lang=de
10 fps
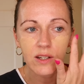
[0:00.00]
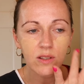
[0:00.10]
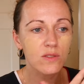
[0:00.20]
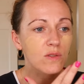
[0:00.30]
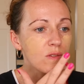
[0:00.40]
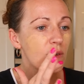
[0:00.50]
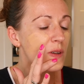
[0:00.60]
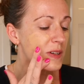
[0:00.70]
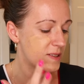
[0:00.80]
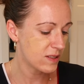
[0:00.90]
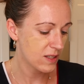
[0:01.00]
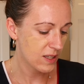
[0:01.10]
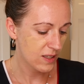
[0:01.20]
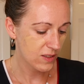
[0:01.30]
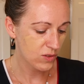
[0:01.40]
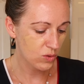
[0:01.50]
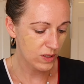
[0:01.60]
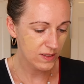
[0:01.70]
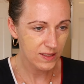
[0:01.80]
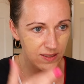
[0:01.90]
noch zu dunkel,
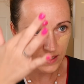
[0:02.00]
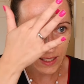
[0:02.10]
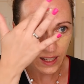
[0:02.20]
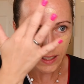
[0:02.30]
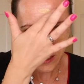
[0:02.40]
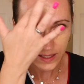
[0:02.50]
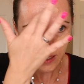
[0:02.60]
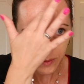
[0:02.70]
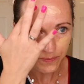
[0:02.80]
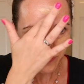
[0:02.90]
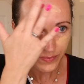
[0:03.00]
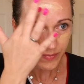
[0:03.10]
sodass ich sie gar nicht ähm,